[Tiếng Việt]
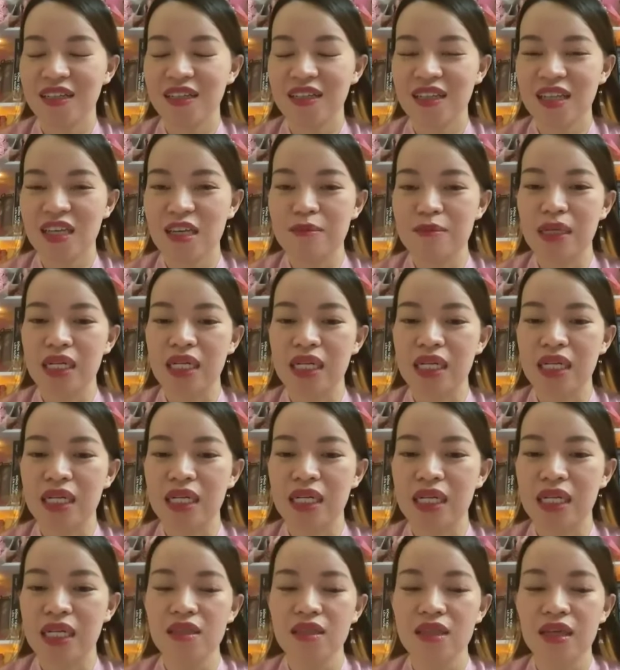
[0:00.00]
thì mình
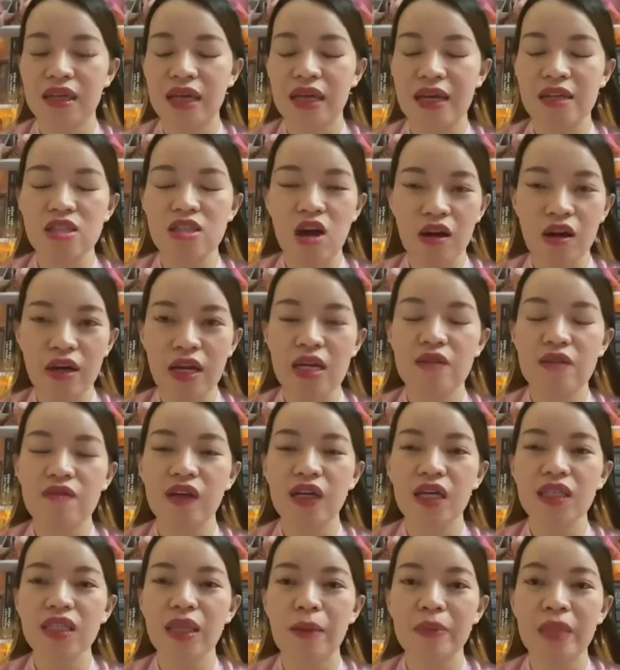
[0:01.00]
hãy hãy cho đi với
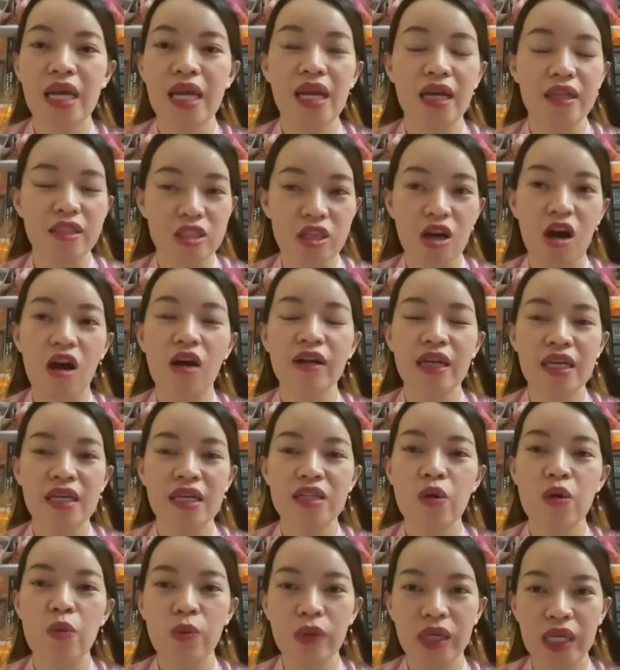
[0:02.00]
cái tâm thế là cho đi
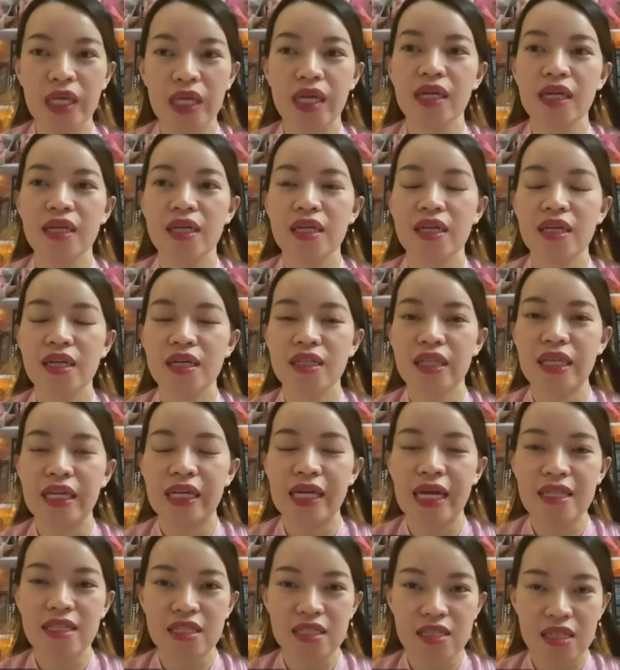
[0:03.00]
đúng nghĩa thì
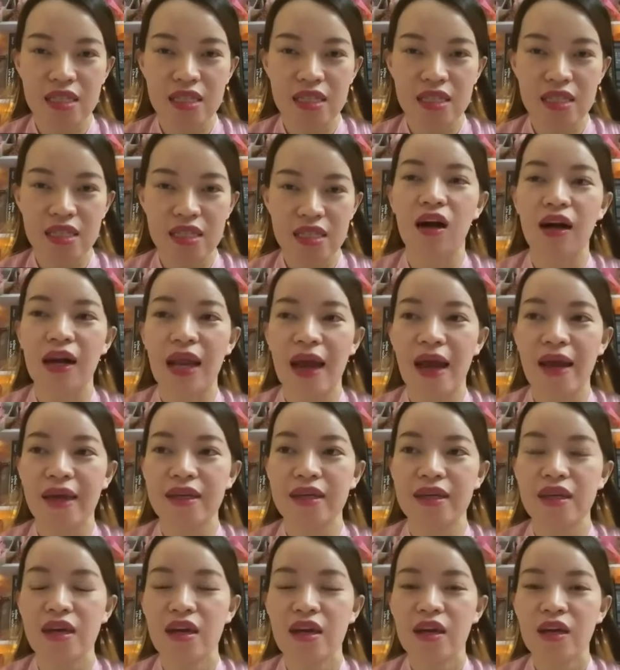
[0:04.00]
các anh chị sẽ được nhận lại
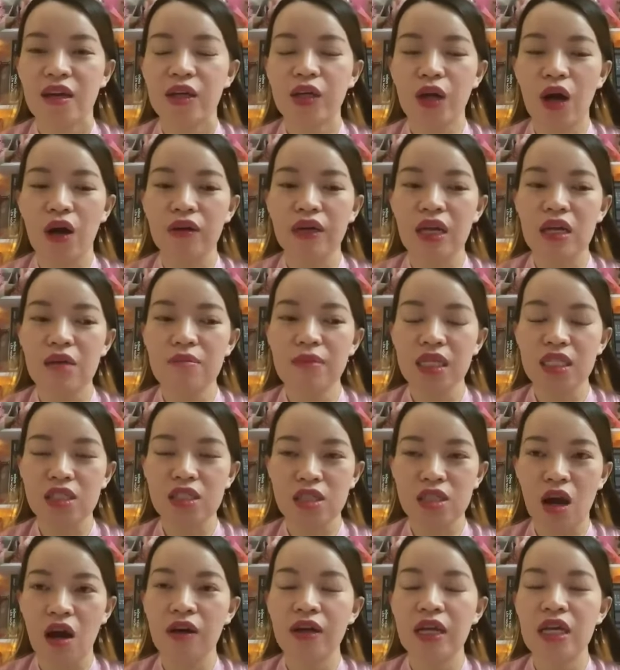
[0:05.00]
còn nếu mình
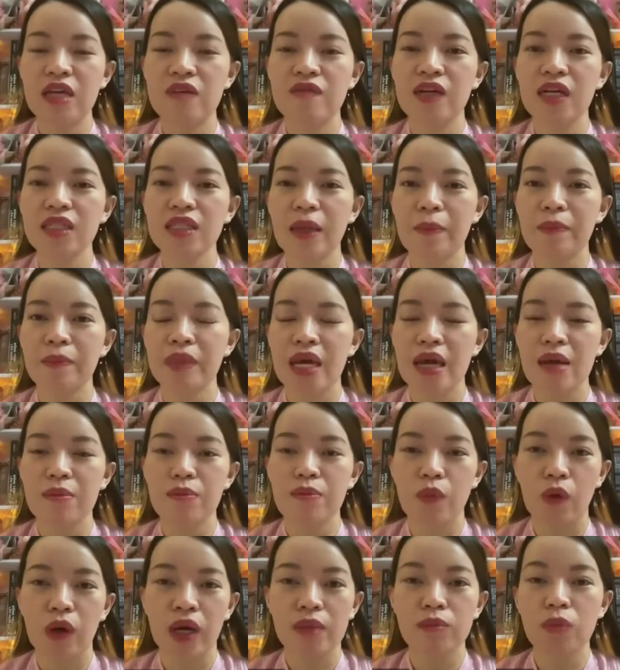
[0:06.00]
cho đi với cái tâm thế
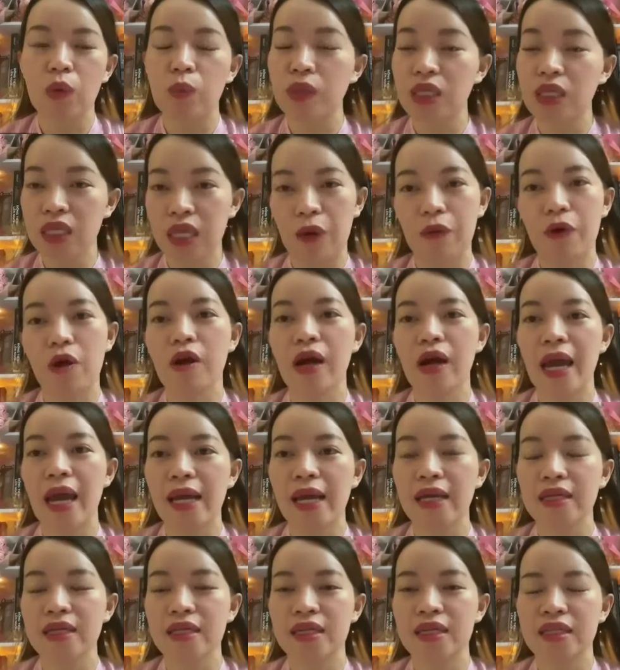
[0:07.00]
một cái mục đích nào đó khác
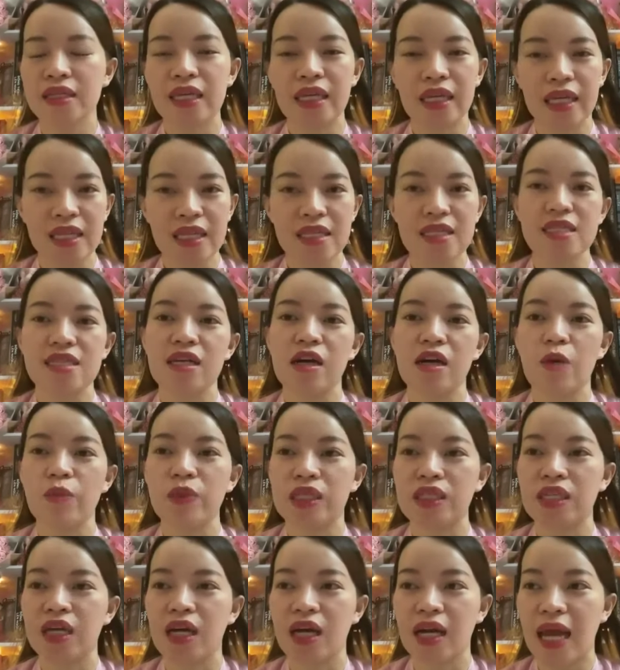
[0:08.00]
thì các anh chị sẽ không được
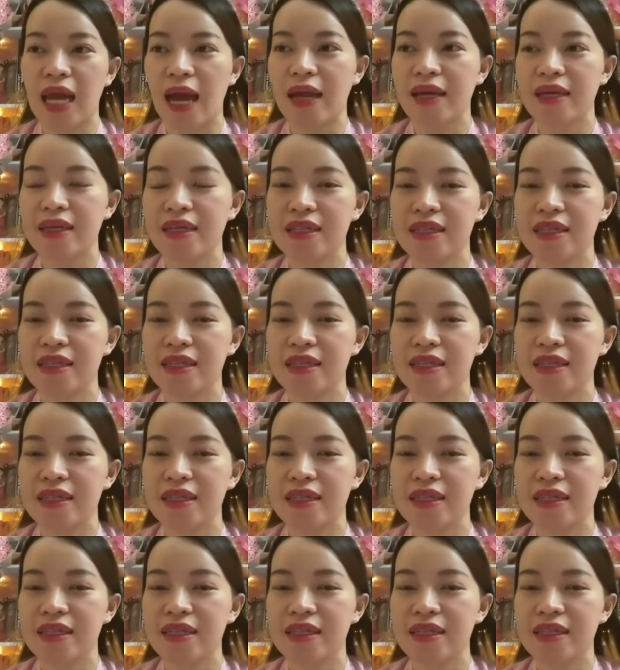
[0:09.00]
nhận lại